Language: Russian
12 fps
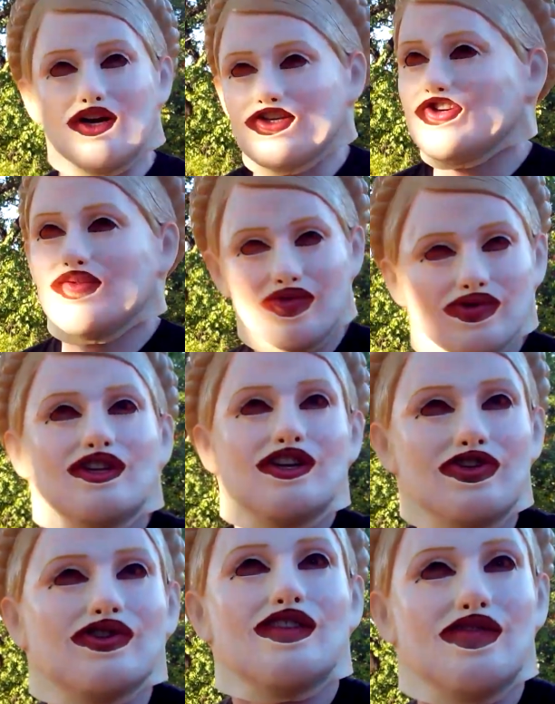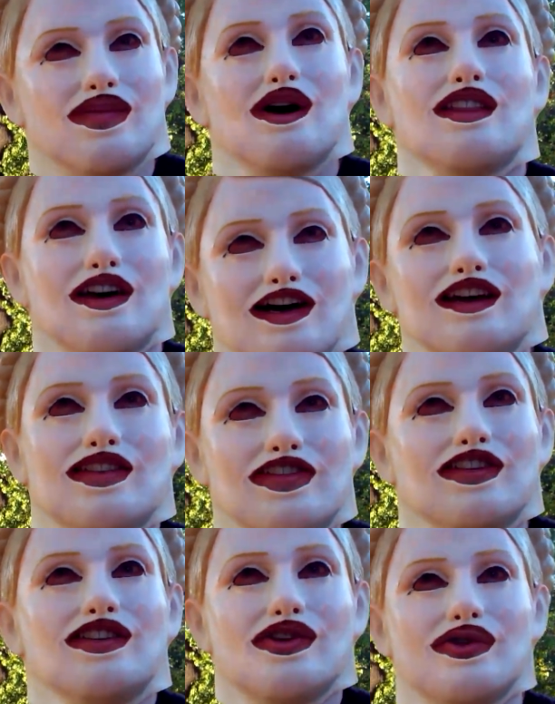Почему ты еще не в Монако,
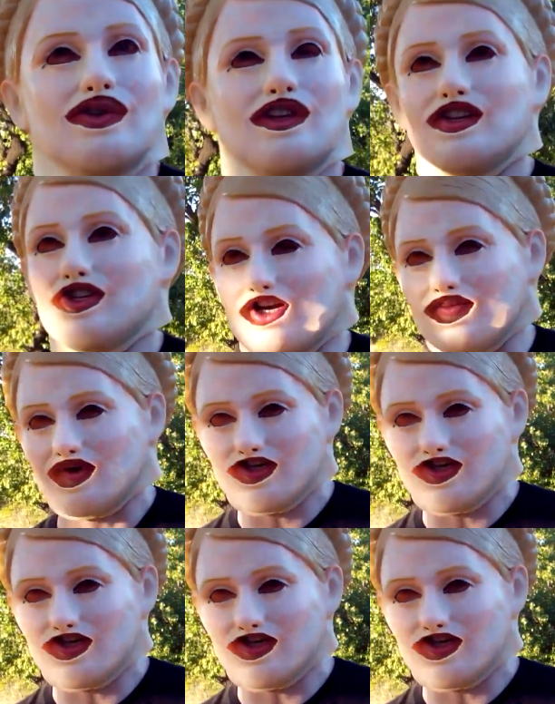цитирую Денчика.